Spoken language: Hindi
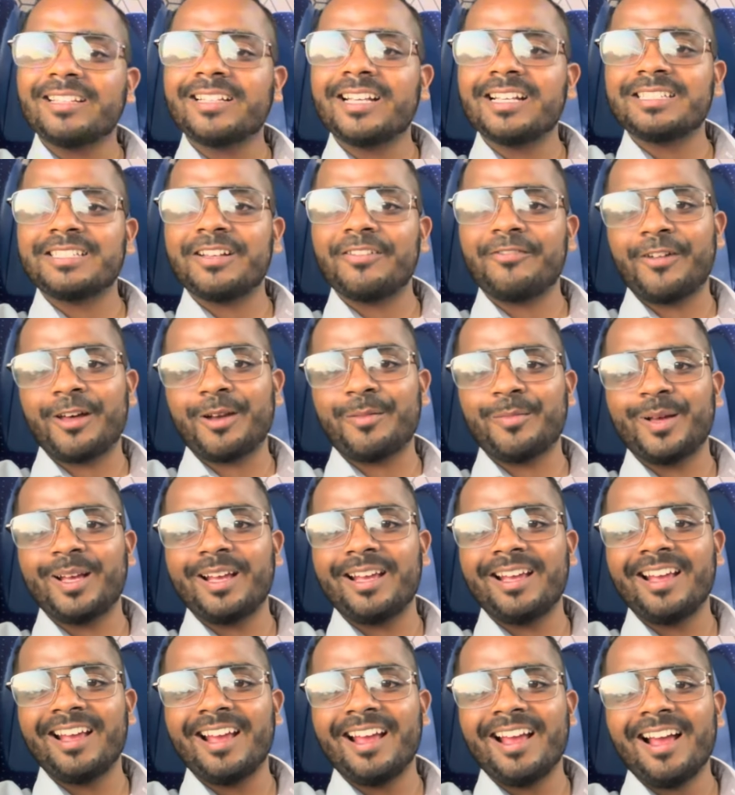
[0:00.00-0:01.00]
के सफ़र में
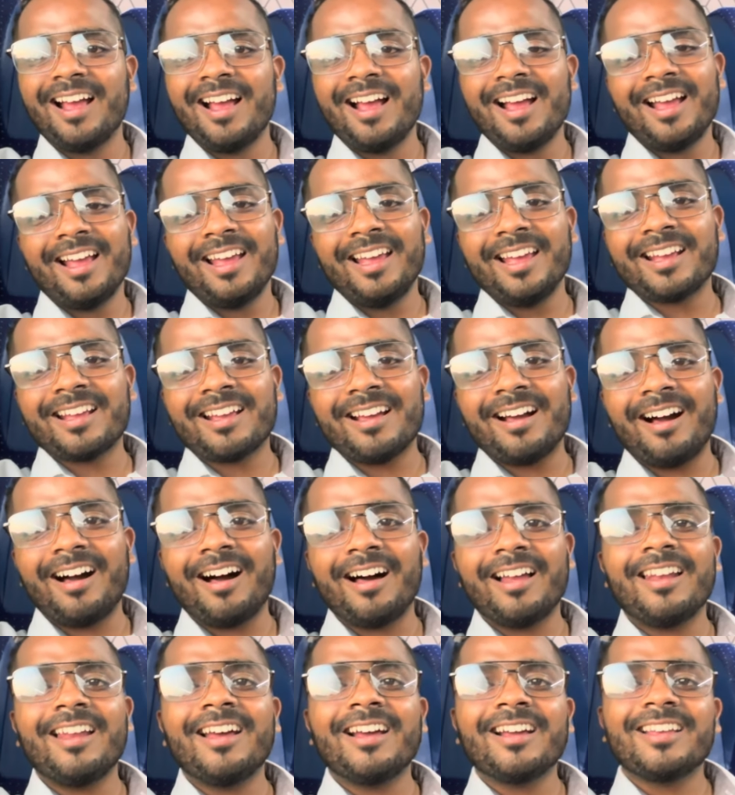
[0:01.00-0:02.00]
एक
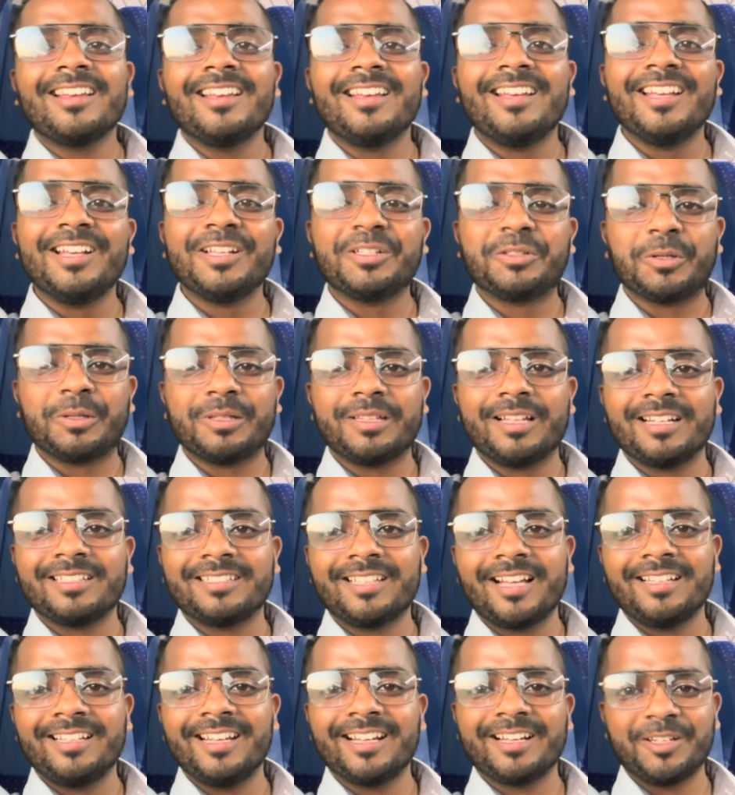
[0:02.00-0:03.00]
अलग ही
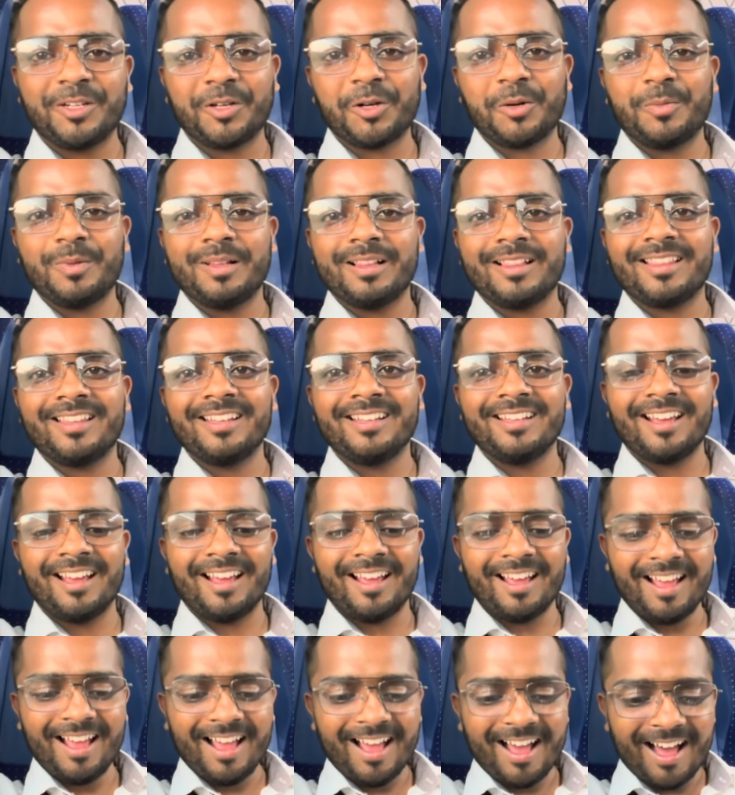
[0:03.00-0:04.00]
सुंदरता देखने को मिलती
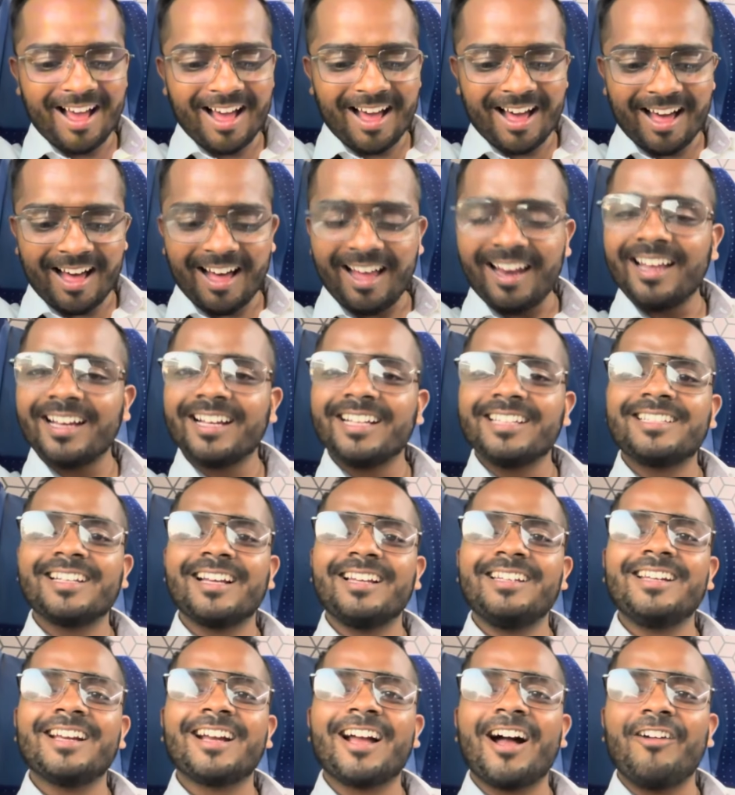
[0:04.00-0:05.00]
है हालांकि
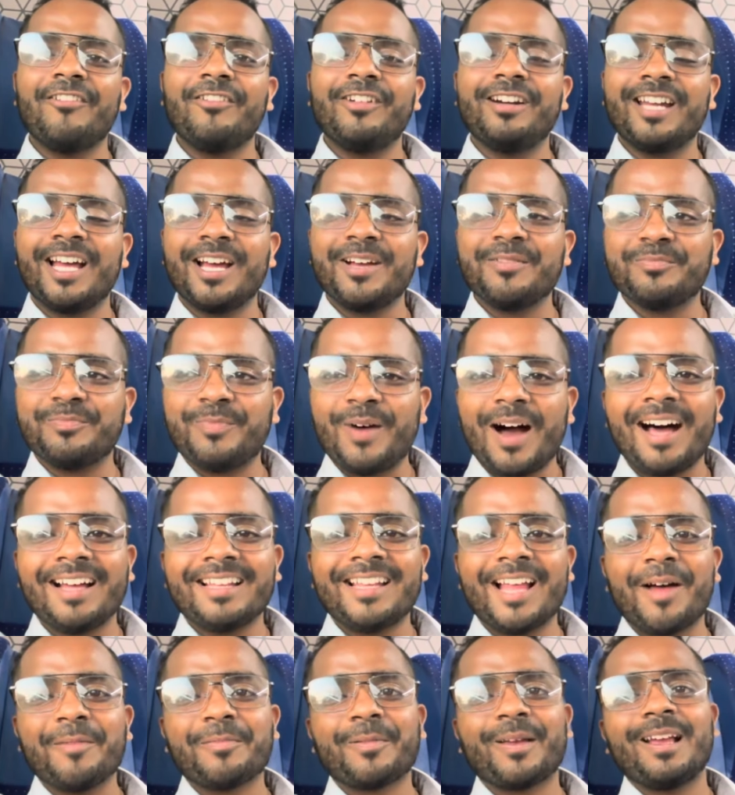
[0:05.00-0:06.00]
चलिए काफ़ी टाइम बाद
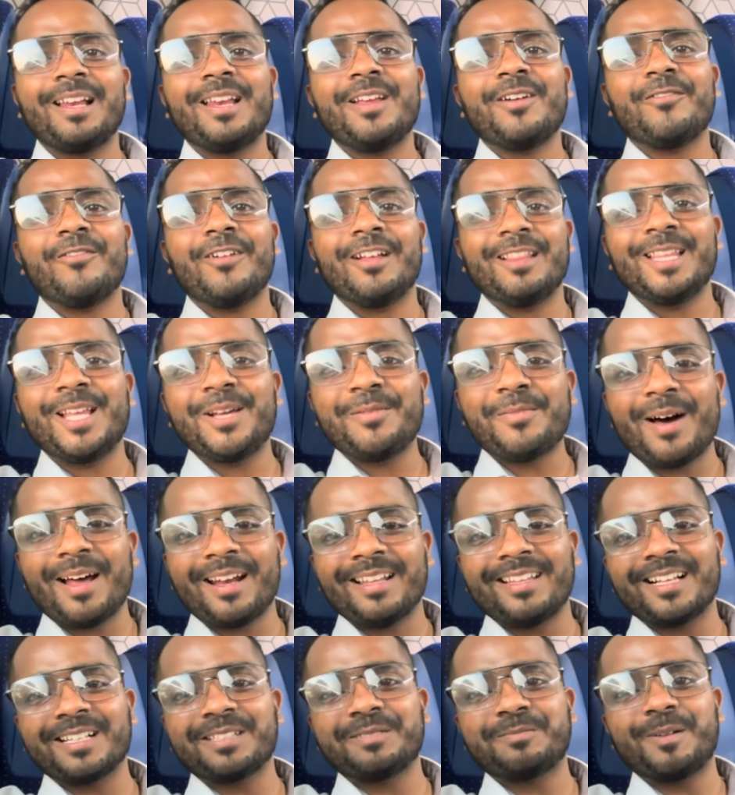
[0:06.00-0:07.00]
आपके लिए वंदे भारत
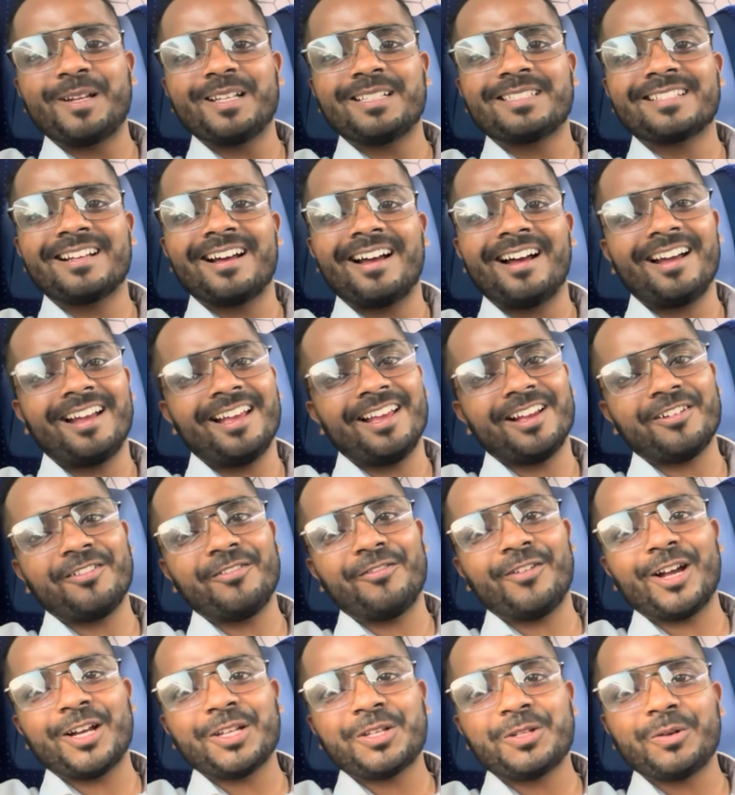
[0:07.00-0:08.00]
एक्सप्रेस का एक
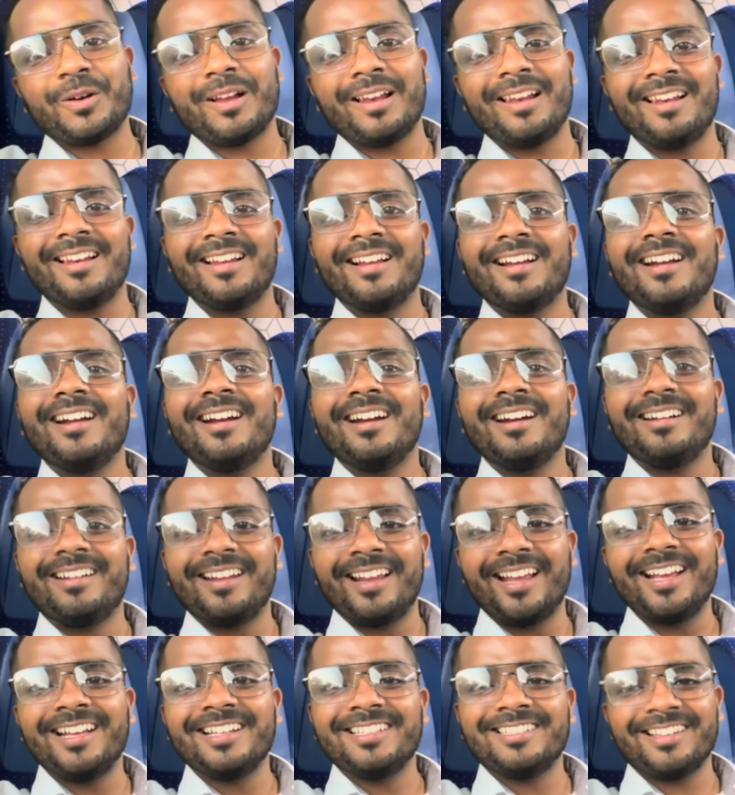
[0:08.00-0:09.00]
वर्चुअल
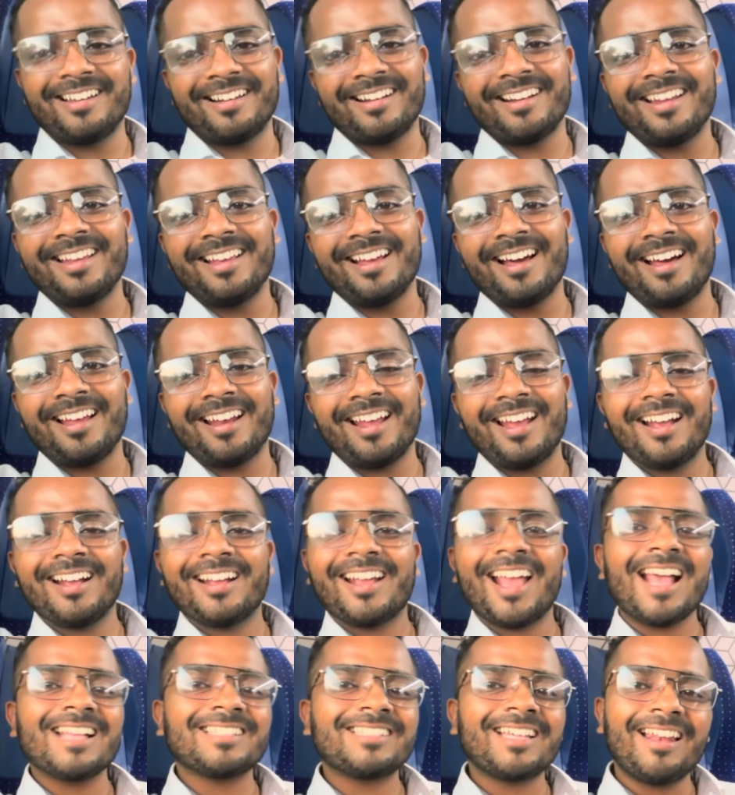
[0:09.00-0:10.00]
ट्रेन जर्नी आ रहा है
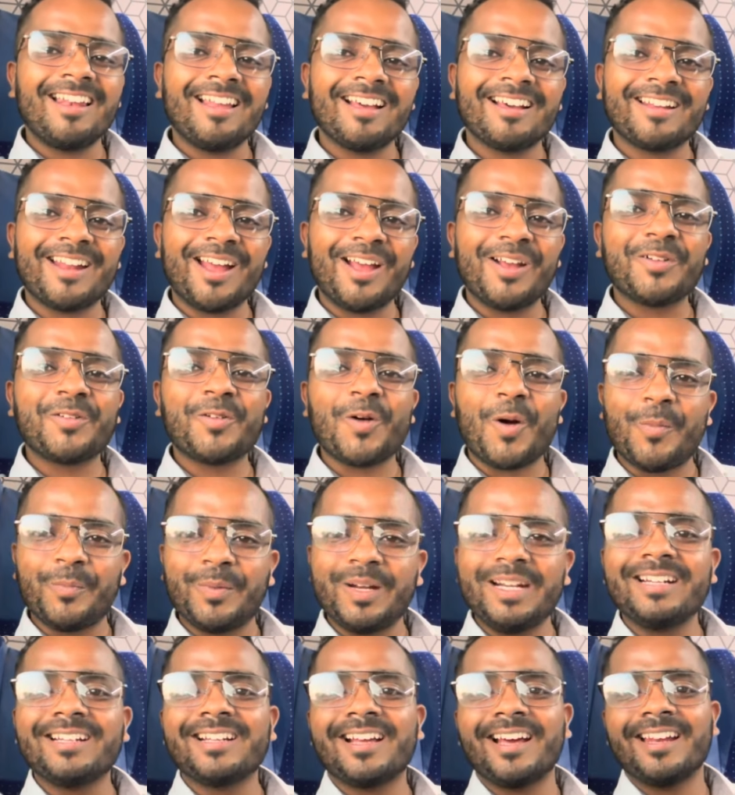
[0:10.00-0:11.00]
कैसा लग रहा है
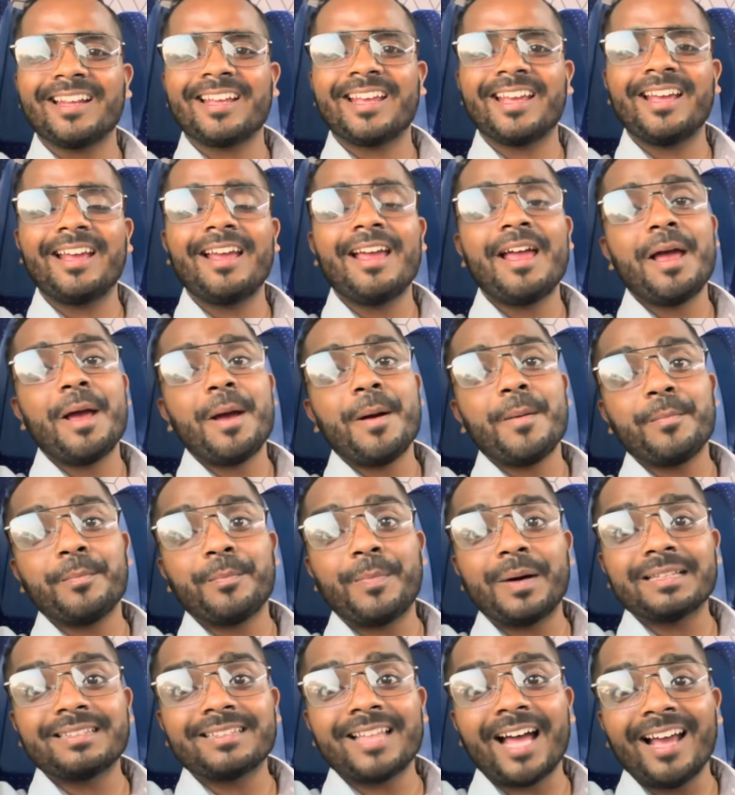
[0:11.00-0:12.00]
कमेंट करके
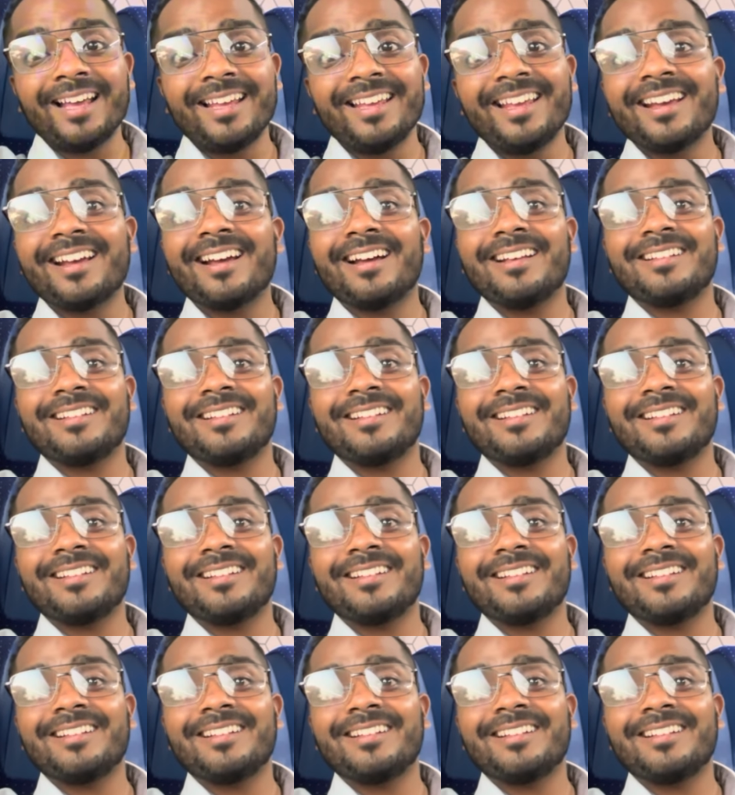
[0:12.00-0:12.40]
बताइएगा